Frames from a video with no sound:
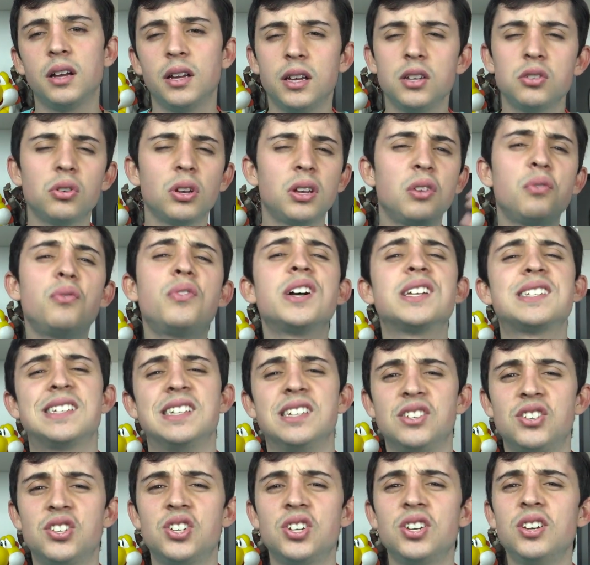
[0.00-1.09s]
isso aqui faz
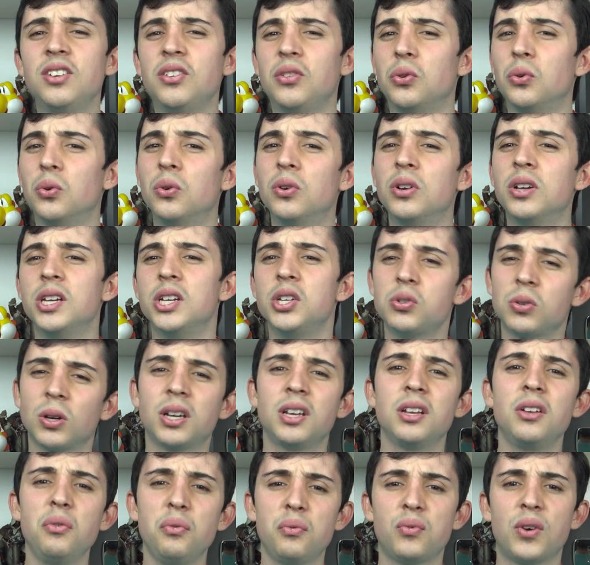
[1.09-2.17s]
sentido? Isso
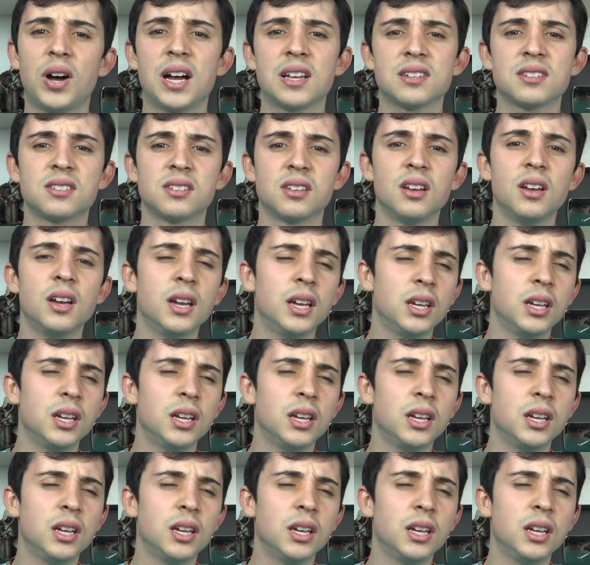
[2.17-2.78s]
aqui não faz?